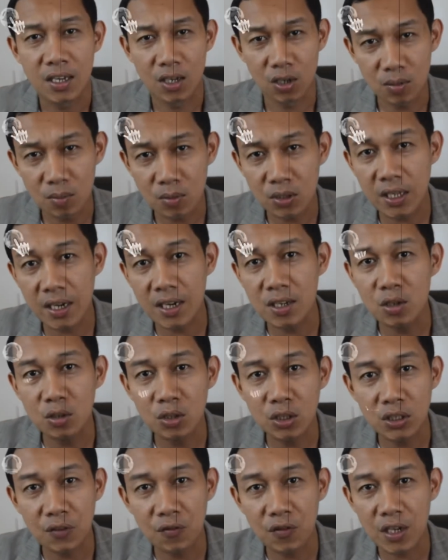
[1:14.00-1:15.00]
Yon mo na rin
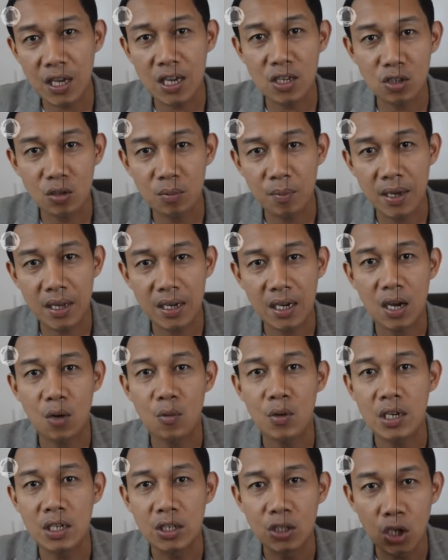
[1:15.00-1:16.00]
yung notification bell. I
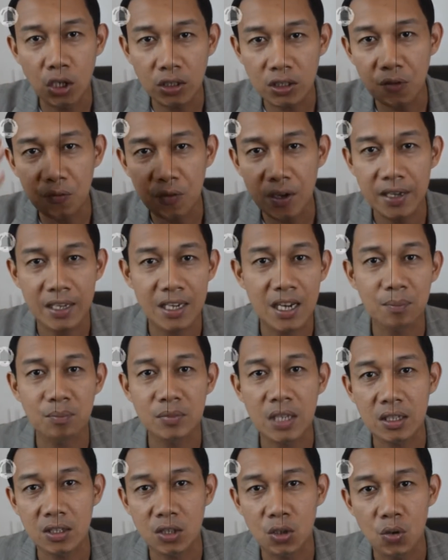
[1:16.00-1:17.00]
will notify and
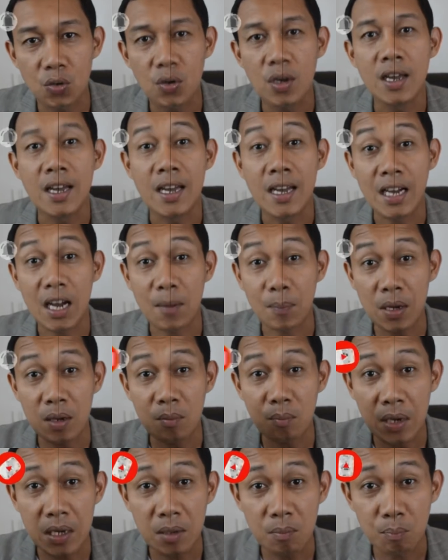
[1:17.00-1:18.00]
update you
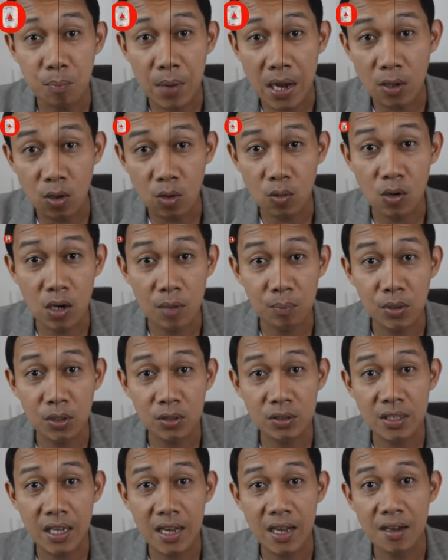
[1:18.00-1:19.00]
kapag may bago kong
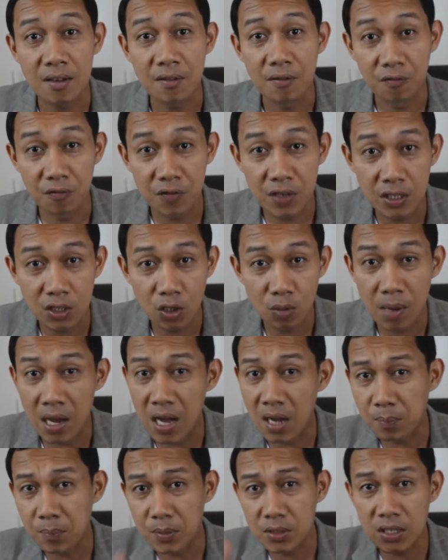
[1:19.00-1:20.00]
upload na video.
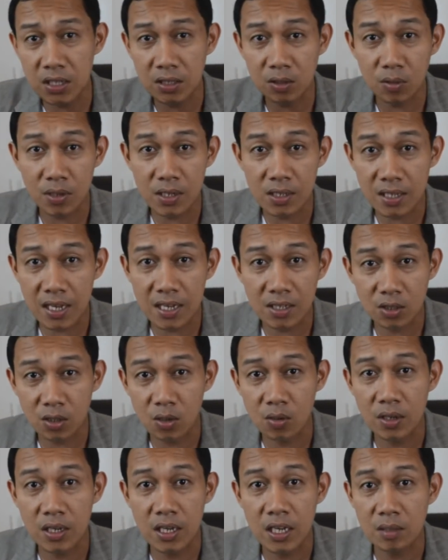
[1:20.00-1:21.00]
Ma-appreciate ko rin guys
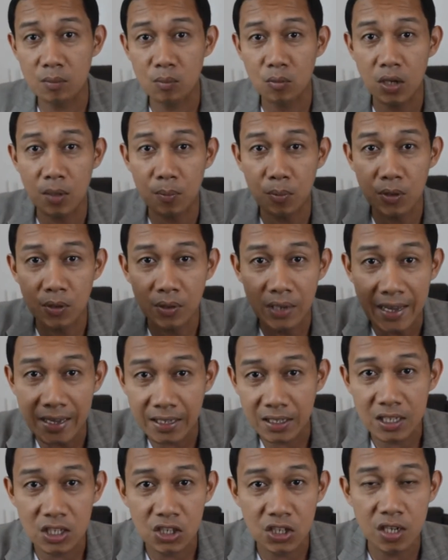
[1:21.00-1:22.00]
kung i-hit mo na po yung
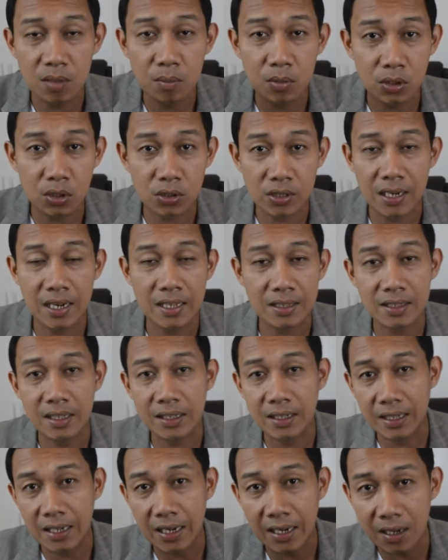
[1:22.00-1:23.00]
like, i-share mo to sa lahat
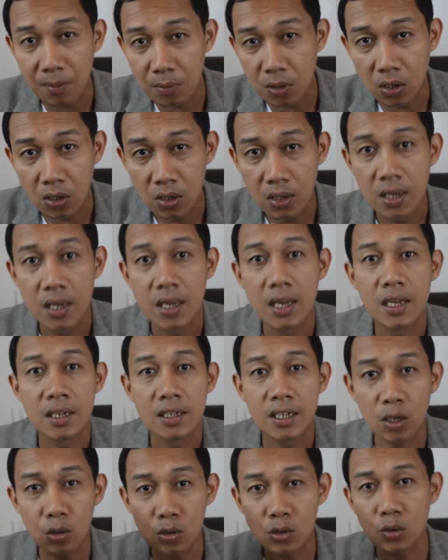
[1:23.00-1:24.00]
ng kilala mo
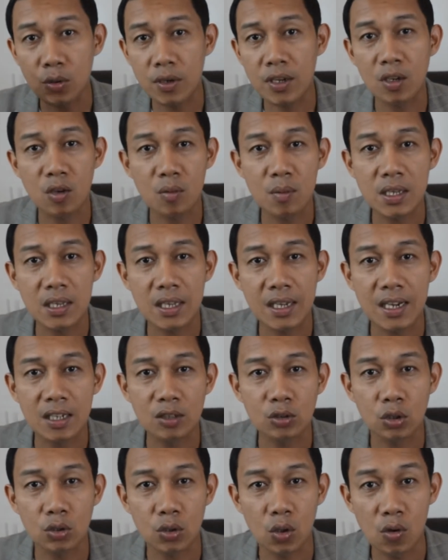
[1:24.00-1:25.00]
na gusto rin kumita
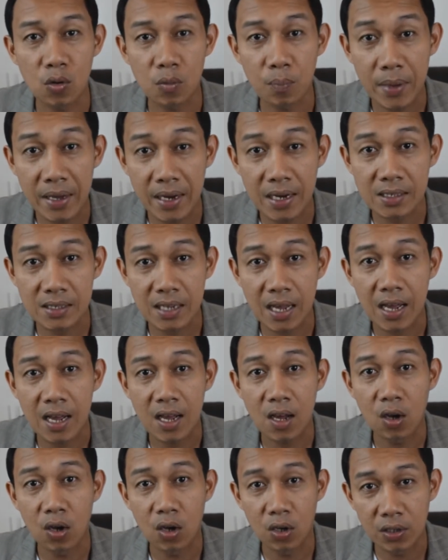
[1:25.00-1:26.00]
ng totoong pera
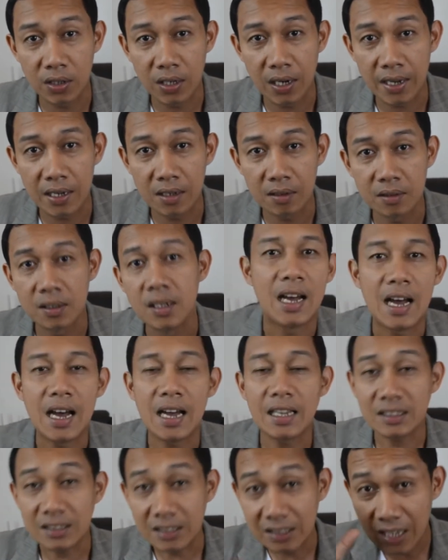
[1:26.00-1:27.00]
sa online.
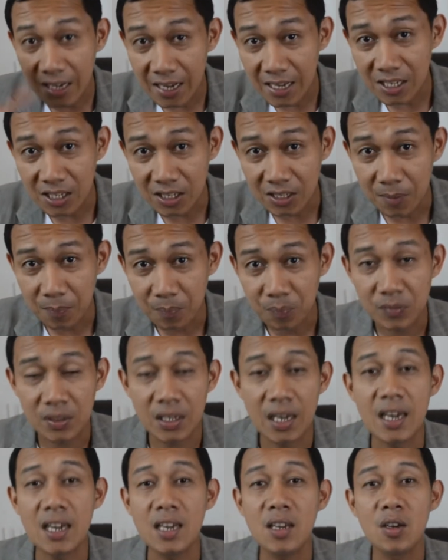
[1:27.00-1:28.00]
At guys,
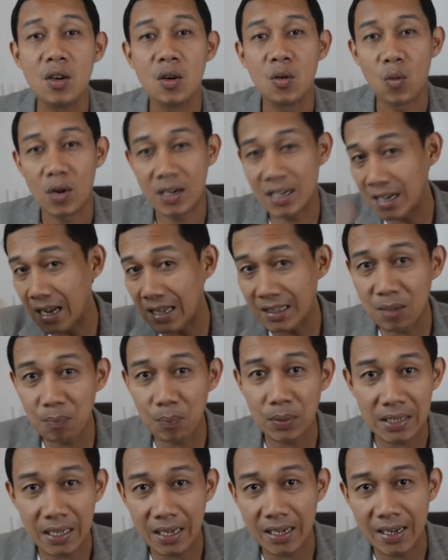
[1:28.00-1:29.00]
okay, huwag na natin
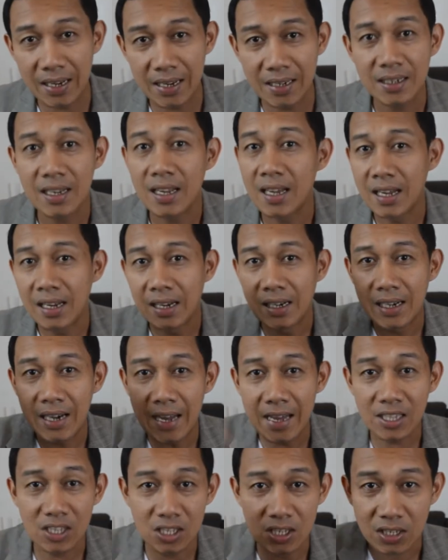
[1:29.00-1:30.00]
patagalin.
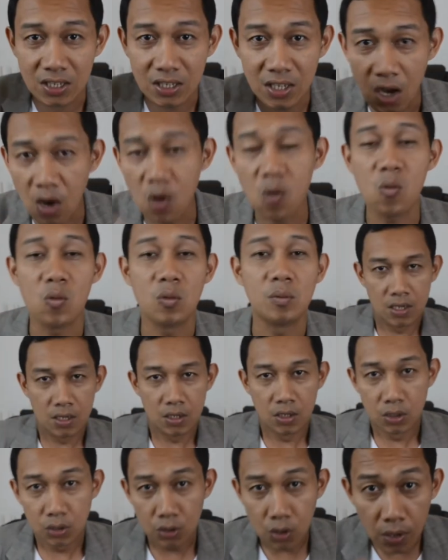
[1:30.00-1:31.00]
Let's go!
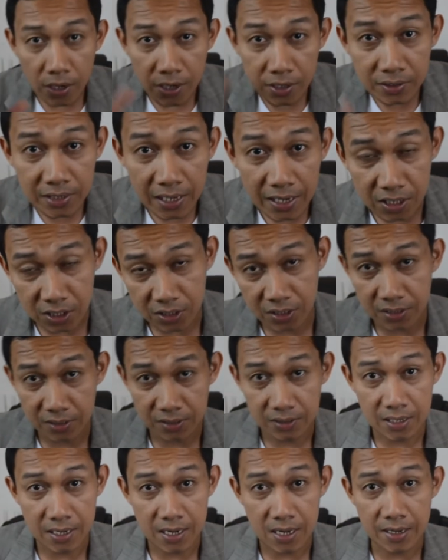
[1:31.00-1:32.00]
So ngayon guys,
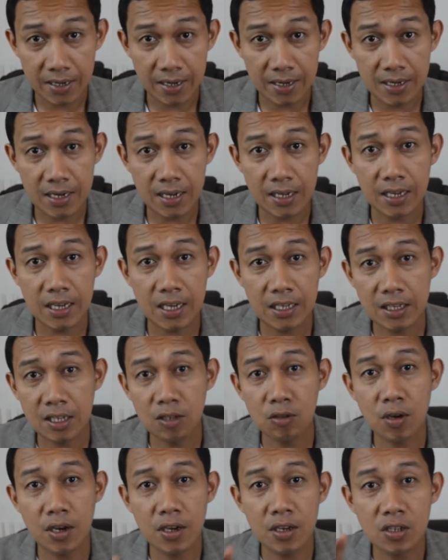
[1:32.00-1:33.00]
Okay,
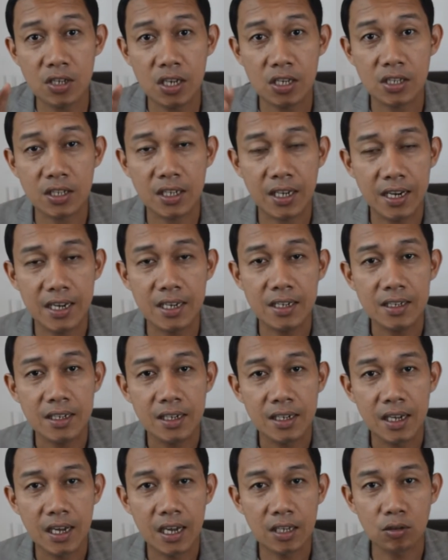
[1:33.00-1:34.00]
nakikita nyo ngayon sa screen
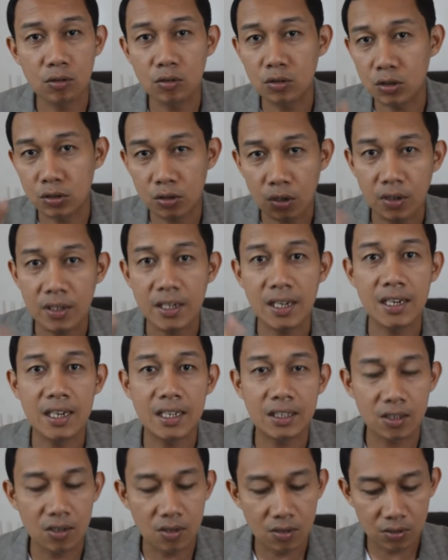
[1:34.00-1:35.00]
itong tutorial
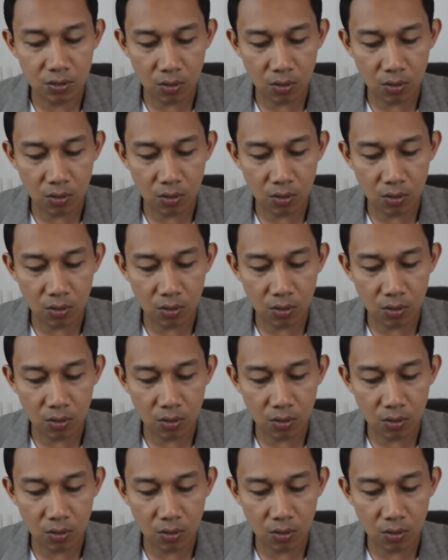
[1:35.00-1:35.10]
na to.